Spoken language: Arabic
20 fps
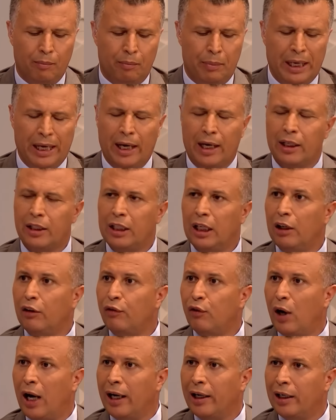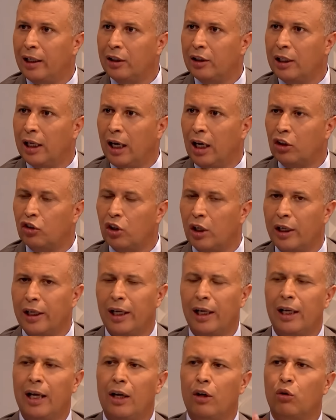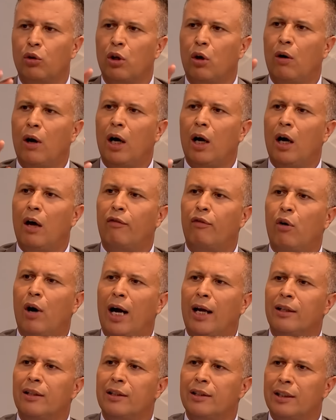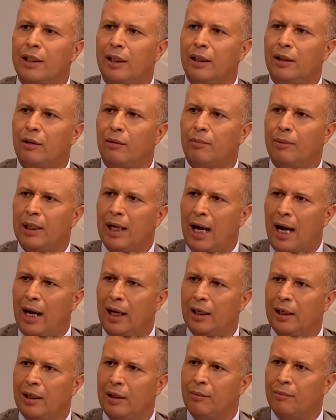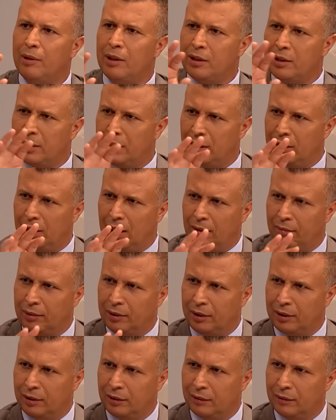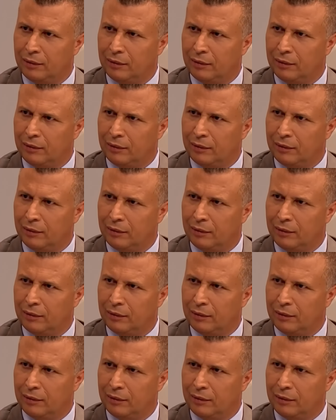بيختلفوا عن الاثنى عشريه لانه توقفوا عن زيد بن علي بن الزنلعبي إيه، إيه،